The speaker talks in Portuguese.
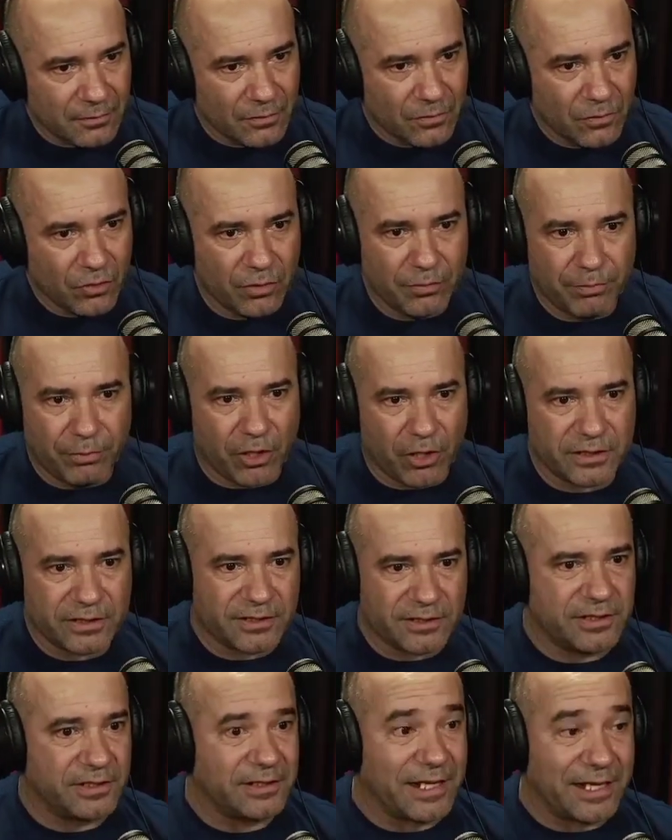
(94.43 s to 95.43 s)
Não importa
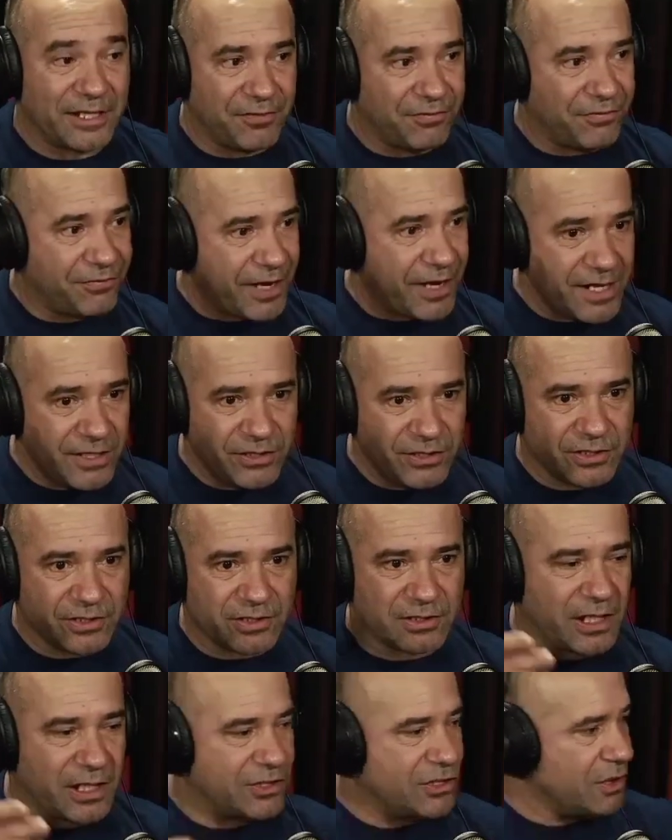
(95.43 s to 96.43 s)
se está de frente, se
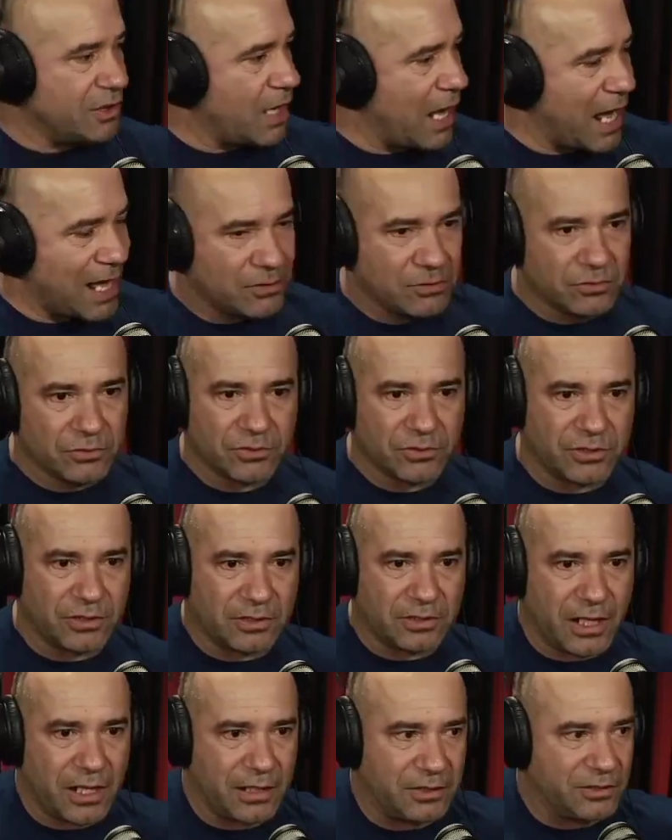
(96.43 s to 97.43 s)
está de lado, se
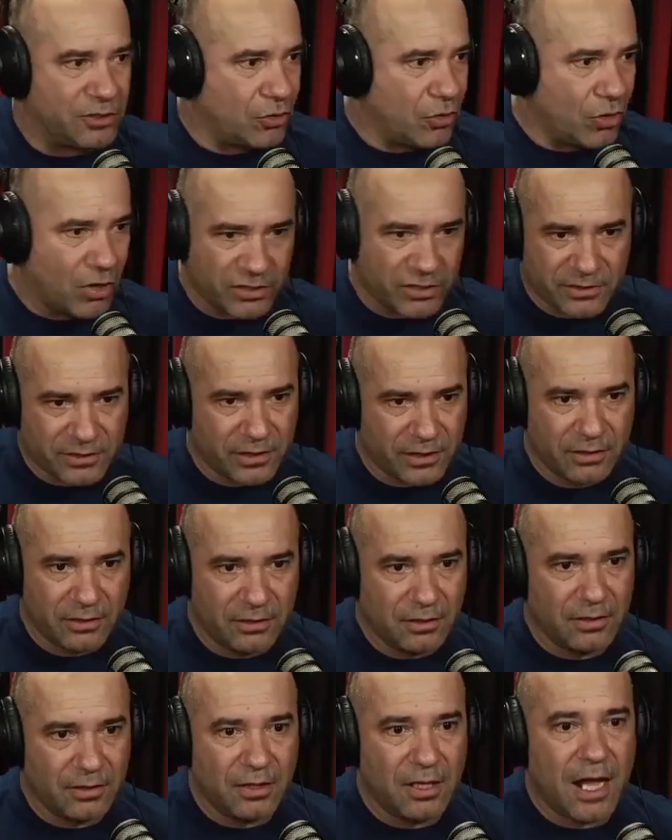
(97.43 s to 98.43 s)
está de costa.
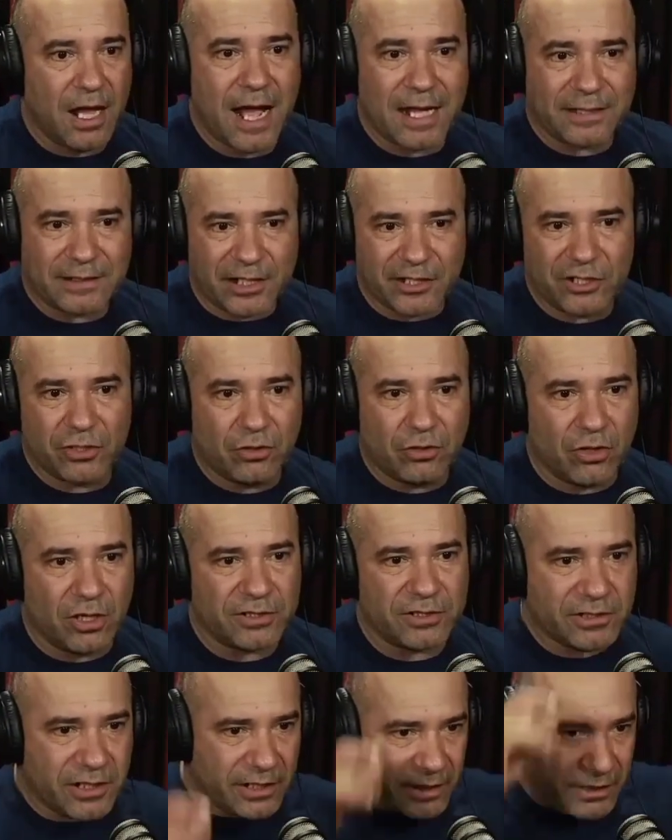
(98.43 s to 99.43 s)
Ah, está de
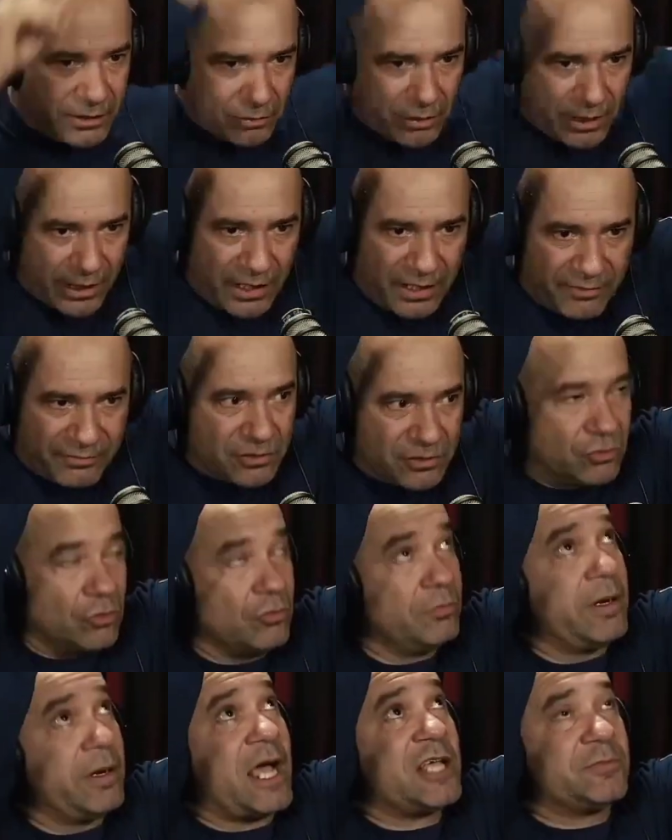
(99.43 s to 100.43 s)
costa e o cara levantou o
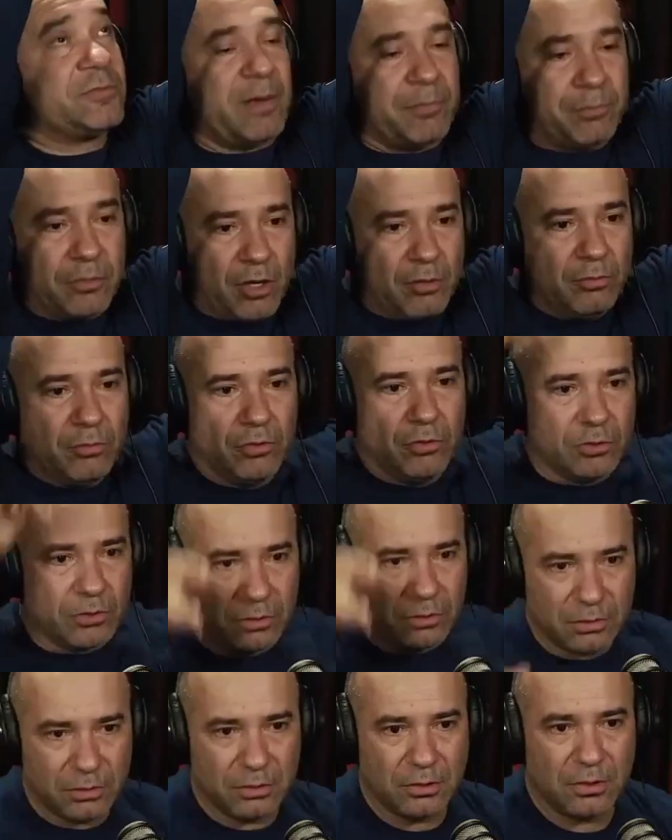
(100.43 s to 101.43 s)
braço para pular o muro.
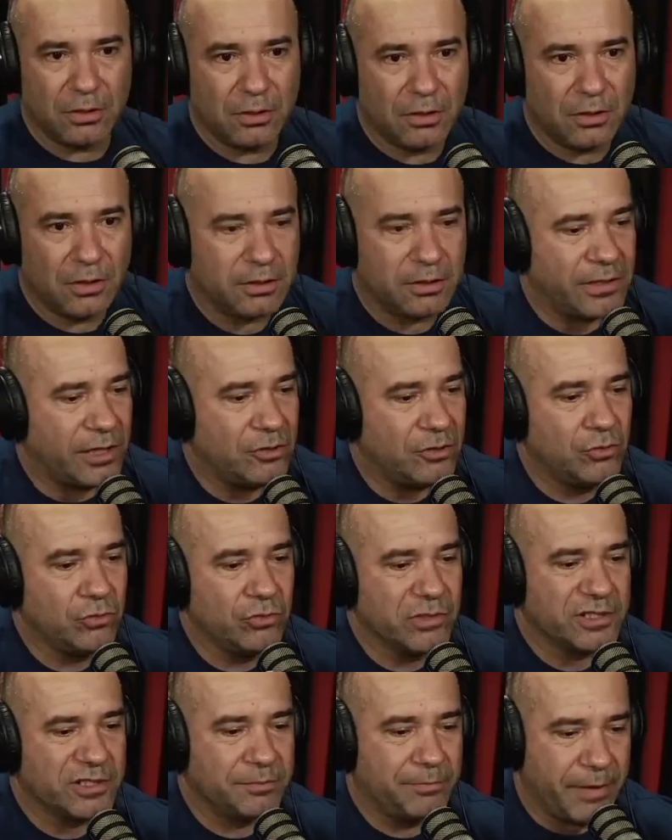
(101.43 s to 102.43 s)
Tem
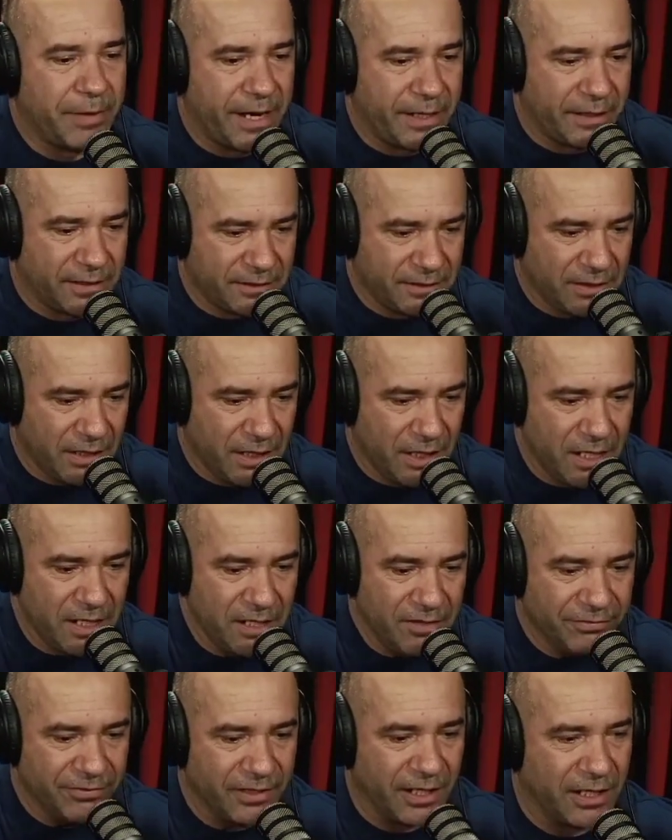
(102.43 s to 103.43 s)
duas pernas
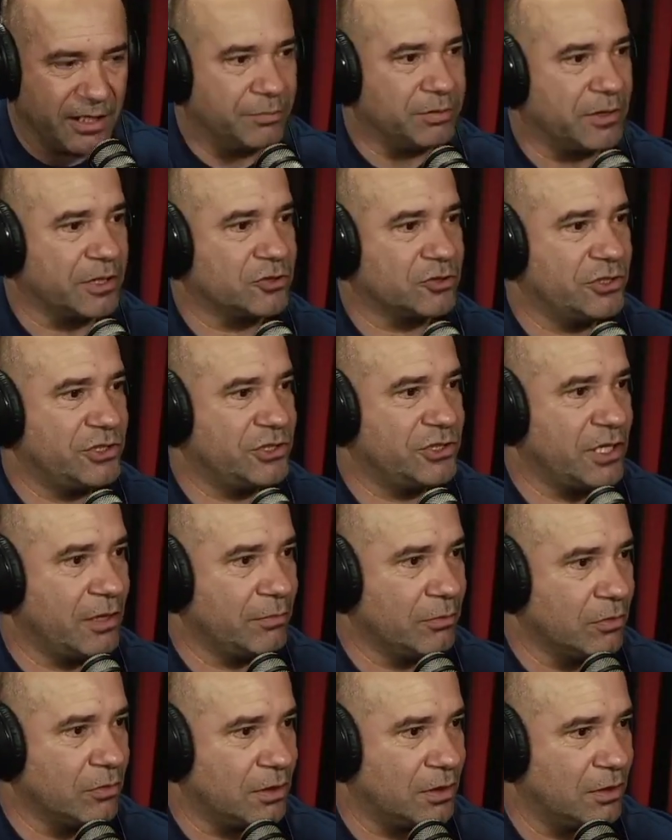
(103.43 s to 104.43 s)
livres ali para o cachorro encher a
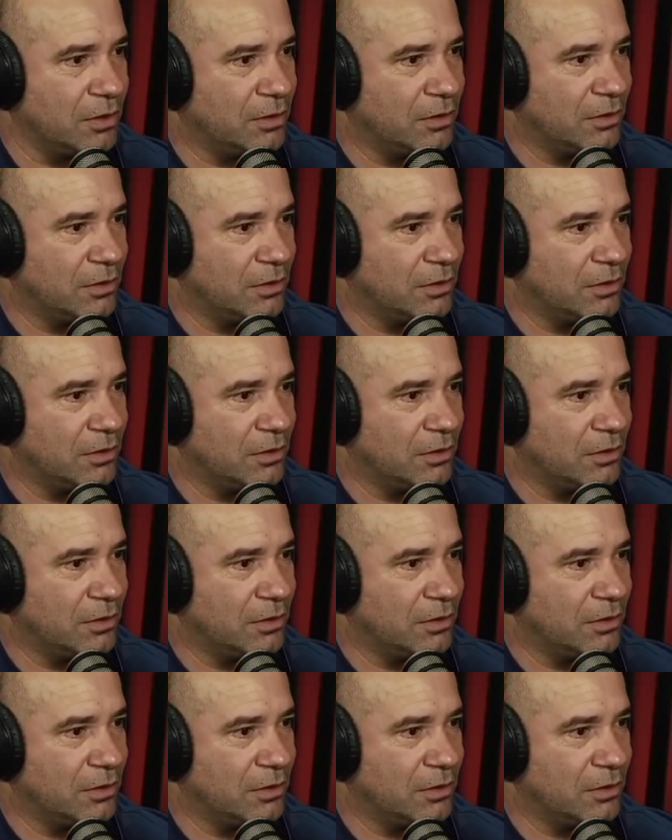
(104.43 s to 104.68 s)
boca.